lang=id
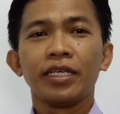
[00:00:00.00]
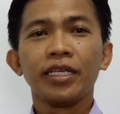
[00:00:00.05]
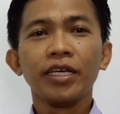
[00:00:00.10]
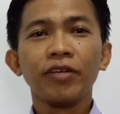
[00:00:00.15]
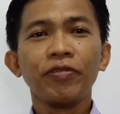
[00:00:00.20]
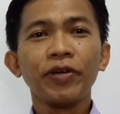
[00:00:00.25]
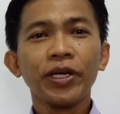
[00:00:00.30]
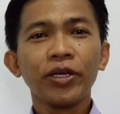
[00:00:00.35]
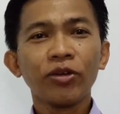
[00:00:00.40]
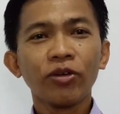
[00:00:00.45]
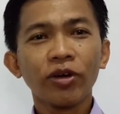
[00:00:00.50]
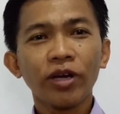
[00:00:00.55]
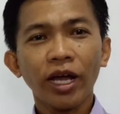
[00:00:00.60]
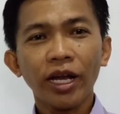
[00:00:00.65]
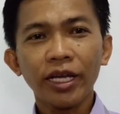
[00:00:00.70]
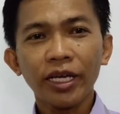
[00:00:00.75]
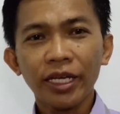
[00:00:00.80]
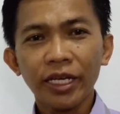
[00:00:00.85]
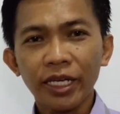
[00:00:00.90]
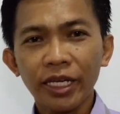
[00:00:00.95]
Di video
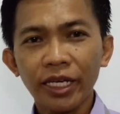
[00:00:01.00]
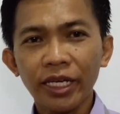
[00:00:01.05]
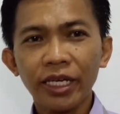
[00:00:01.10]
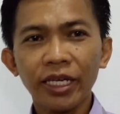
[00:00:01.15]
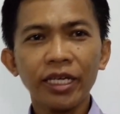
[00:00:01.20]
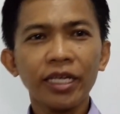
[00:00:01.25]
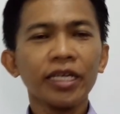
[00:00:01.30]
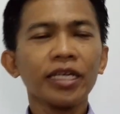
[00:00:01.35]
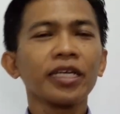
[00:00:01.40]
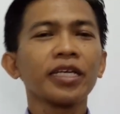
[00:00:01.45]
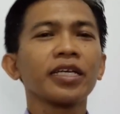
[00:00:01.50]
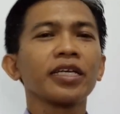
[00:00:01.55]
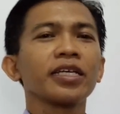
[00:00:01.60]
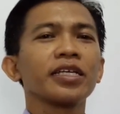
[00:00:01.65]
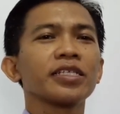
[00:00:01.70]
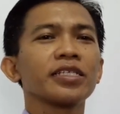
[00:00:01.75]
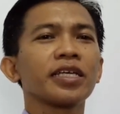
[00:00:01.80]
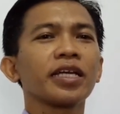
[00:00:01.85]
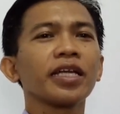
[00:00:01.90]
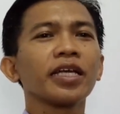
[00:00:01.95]
kali ini
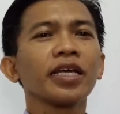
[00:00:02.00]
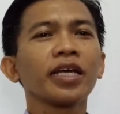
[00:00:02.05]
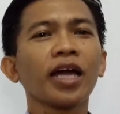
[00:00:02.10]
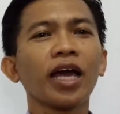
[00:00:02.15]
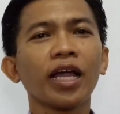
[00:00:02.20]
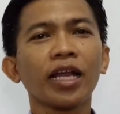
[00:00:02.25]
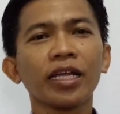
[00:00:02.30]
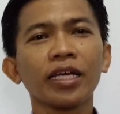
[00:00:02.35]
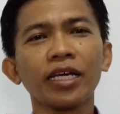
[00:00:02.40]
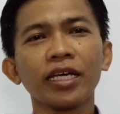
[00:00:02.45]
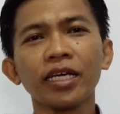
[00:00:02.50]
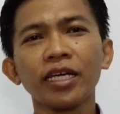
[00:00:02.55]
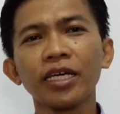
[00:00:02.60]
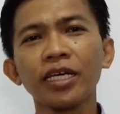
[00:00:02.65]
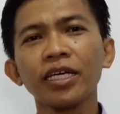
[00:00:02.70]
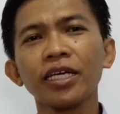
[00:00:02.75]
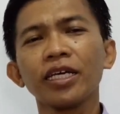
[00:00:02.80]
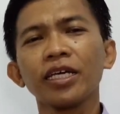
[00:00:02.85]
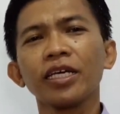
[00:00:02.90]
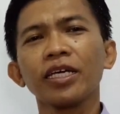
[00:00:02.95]

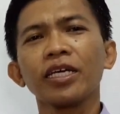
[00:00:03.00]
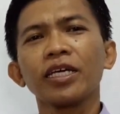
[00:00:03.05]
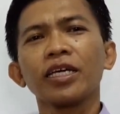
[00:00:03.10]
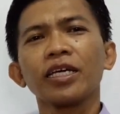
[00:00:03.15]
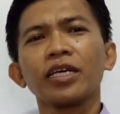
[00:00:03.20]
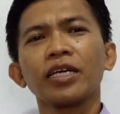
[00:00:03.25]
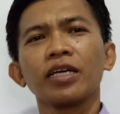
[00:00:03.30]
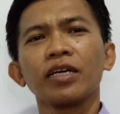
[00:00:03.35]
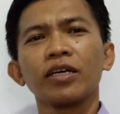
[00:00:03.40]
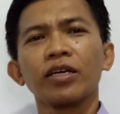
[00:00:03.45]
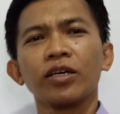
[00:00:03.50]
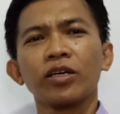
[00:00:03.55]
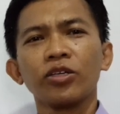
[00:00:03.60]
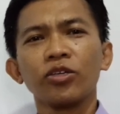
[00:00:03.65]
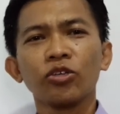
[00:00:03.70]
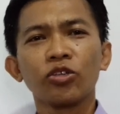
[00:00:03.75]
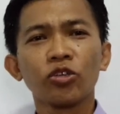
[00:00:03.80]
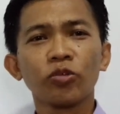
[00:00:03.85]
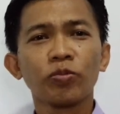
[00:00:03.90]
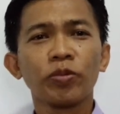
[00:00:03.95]
seringkali
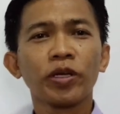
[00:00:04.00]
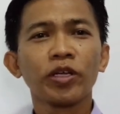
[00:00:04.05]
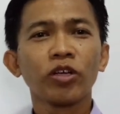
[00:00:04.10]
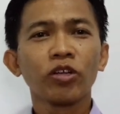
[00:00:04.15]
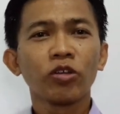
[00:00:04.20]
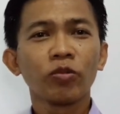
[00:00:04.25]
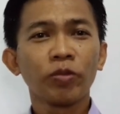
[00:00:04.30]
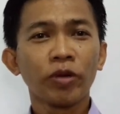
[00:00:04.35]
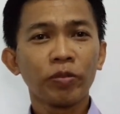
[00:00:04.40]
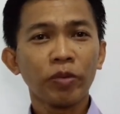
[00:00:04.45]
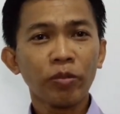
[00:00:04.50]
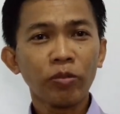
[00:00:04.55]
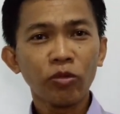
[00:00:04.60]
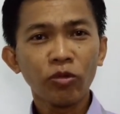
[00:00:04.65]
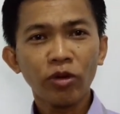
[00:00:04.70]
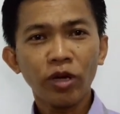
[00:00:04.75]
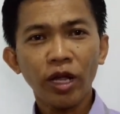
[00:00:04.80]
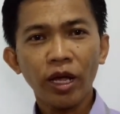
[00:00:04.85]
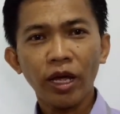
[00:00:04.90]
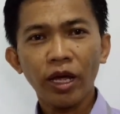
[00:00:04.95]
YouTuber-YouTuber
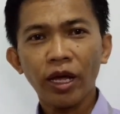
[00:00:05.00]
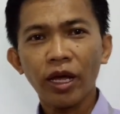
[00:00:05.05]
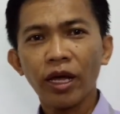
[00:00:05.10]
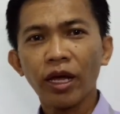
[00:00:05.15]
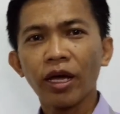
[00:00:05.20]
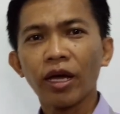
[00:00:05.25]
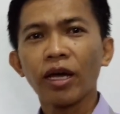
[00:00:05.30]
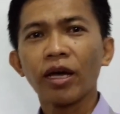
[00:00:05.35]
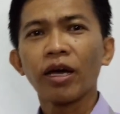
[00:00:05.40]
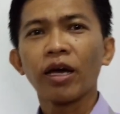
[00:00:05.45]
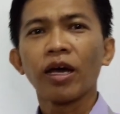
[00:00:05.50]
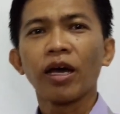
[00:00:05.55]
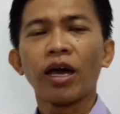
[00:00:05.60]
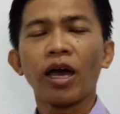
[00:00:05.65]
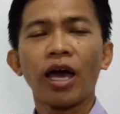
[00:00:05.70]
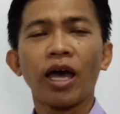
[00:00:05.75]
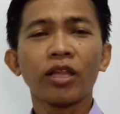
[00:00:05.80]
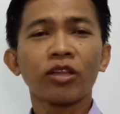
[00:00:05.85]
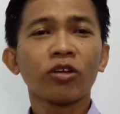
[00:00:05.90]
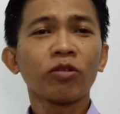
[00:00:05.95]
pemula
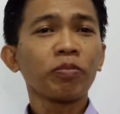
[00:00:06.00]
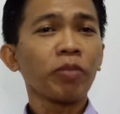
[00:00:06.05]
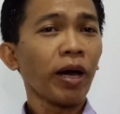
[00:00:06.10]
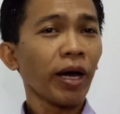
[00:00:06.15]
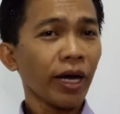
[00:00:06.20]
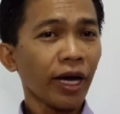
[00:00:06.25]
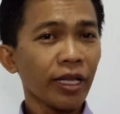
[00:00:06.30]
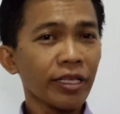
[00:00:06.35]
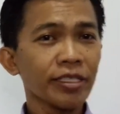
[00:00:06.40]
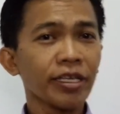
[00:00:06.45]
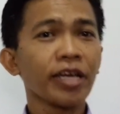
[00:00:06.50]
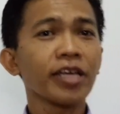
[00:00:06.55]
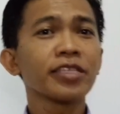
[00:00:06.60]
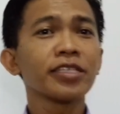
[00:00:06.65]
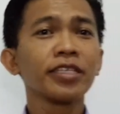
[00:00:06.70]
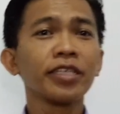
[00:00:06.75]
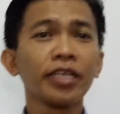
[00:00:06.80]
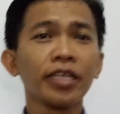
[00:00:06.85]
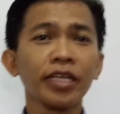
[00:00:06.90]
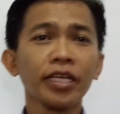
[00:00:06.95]
atau bahkan saya
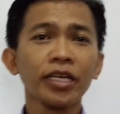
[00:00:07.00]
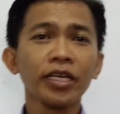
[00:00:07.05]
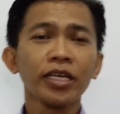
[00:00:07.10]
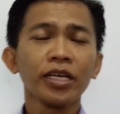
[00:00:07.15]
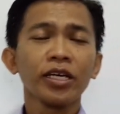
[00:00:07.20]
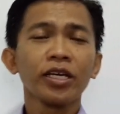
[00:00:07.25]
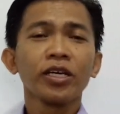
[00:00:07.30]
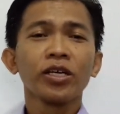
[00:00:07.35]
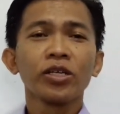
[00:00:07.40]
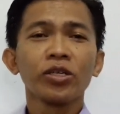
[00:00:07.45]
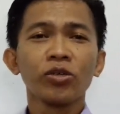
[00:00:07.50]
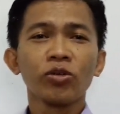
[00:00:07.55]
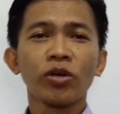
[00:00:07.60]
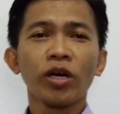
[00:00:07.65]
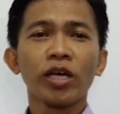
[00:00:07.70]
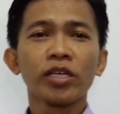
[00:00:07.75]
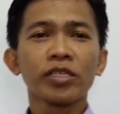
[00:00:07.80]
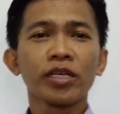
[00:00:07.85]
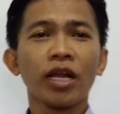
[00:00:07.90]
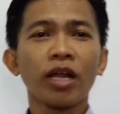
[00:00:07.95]
sendiri
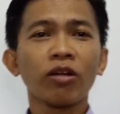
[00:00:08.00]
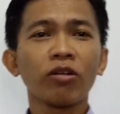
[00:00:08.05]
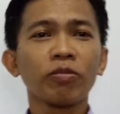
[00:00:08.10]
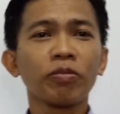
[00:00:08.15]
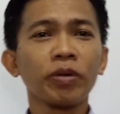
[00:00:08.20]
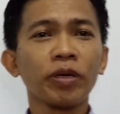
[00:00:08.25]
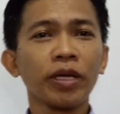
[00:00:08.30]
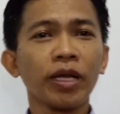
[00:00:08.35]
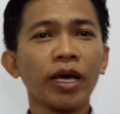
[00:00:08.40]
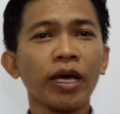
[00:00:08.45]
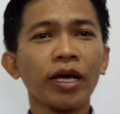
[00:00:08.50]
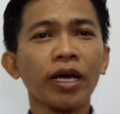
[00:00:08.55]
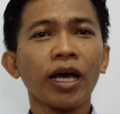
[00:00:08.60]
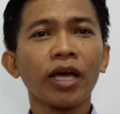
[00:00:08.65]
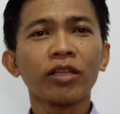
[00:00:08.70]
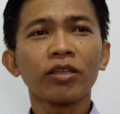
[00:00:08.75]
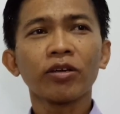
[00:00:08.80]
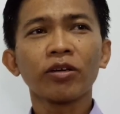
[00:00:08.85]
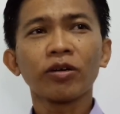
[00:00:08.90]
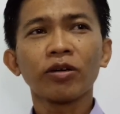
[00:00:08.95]
juga selalu bilang
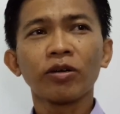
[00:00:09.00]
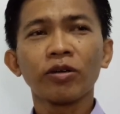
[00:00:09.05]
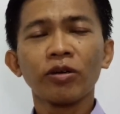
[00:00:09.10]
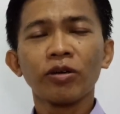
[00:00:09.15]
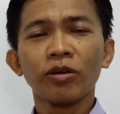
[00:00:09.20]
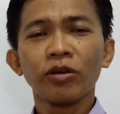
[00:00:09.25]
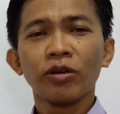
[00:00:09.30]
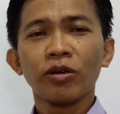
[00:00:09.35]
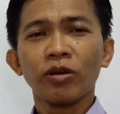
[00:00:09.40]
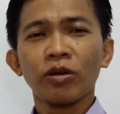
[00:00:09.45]
atau